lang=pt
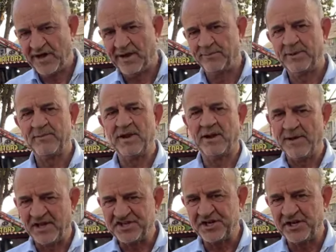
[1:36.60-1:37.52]
Giovana,
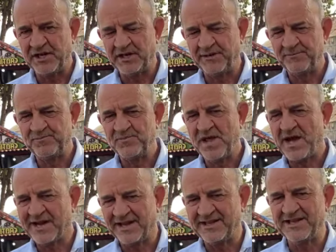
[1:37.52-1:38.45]
primeiramente
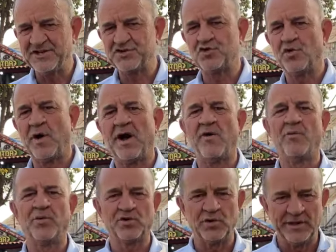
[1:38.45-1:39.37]
agradeço
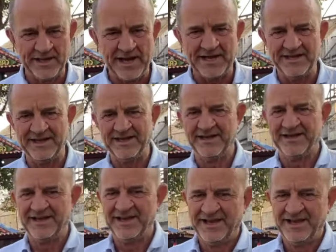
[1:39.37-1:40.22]
a oportunidade